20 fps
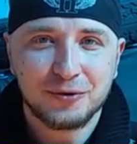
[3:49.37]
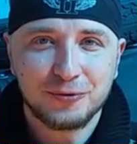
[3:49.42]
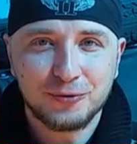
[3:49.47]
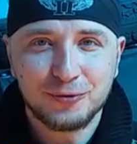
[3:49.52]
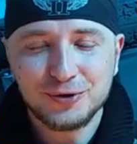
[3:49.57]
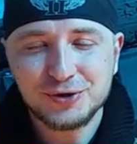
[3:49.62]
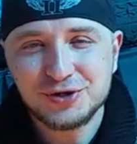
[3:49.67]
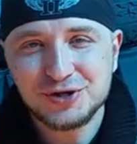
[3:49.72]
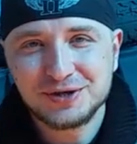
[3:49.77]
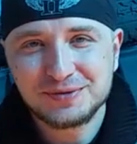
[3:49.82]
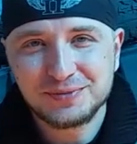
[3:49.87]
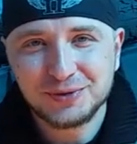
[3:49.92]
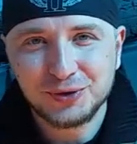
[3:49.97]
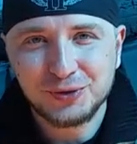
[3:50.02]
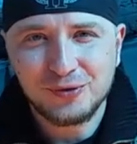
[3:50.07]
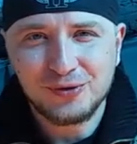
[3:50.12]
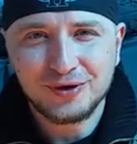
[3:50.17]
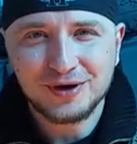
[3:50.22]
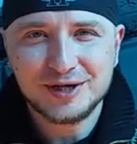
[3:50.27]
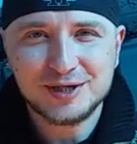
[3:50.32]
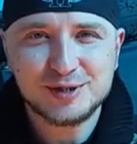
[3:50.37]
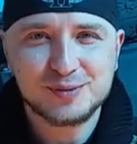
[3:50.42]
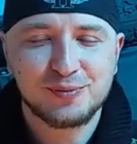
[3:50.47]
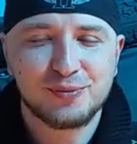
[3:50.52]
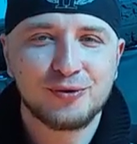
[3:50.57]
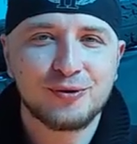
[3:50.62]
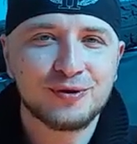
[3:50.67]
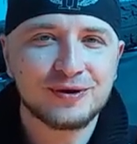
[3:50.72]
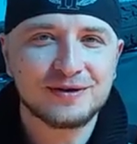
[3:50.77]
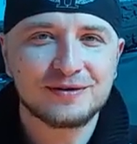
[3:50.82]
очень много
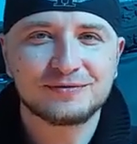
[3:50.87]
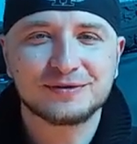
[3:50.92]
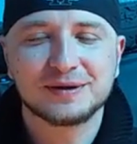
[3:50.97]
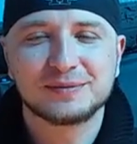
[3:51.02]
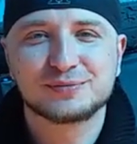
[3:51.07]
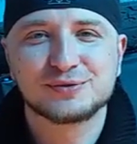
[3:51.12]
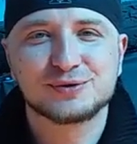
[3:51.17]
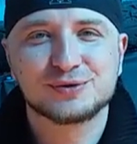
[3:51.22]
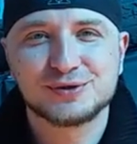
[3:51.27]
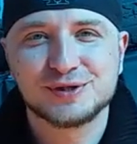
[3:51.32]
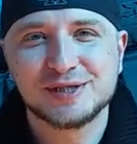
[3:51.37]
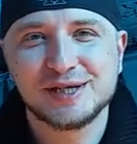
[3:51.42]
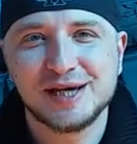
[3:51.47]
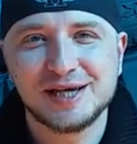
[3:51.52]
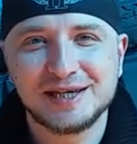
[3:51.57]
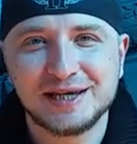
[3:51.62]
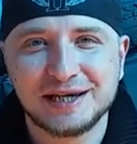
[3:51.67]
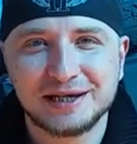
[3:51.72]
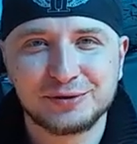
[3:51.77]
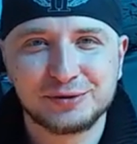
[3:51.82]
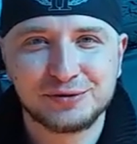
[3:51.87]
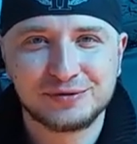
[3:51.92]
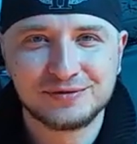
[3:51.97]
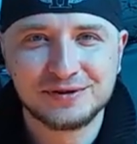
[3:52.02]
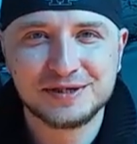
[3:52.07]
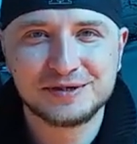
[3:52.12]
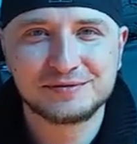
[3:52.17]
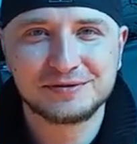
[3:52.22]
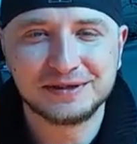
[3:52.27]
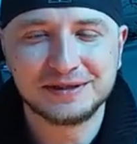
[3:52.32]
споров и обсуждений оно
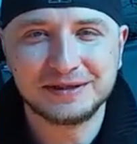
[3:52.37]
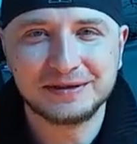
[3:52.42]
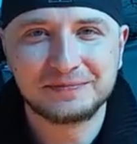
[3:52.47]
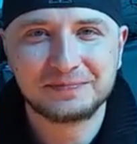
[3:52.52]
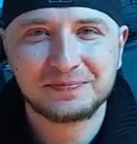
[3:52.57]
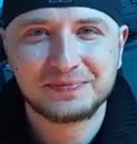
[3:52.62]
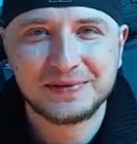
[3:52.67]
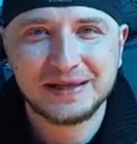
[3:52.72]
вызвало.